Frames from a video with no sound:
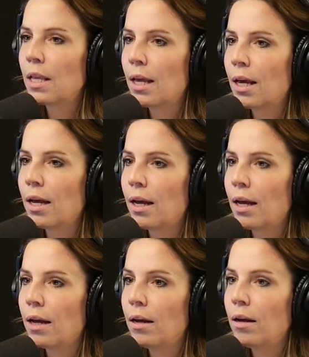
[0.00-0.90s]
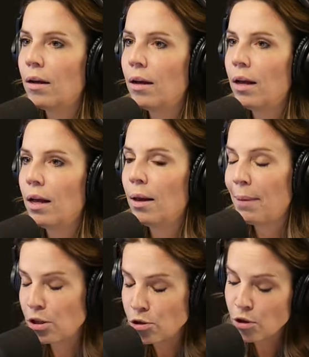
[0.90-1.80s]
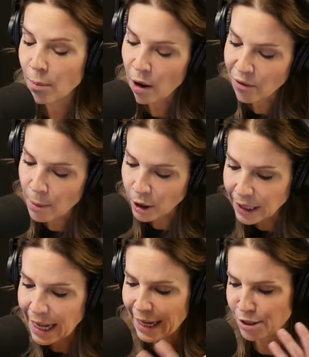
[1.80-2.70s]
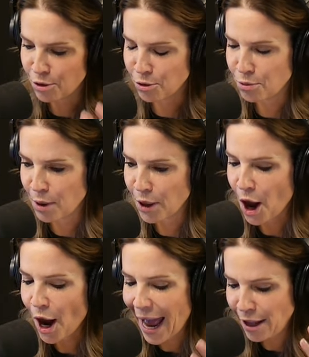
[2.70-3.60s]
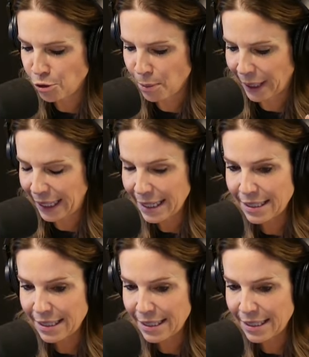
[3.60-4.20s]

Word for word: très irritant de penser ça. Ben justement, on va aborder la question du bonheur à tout prix.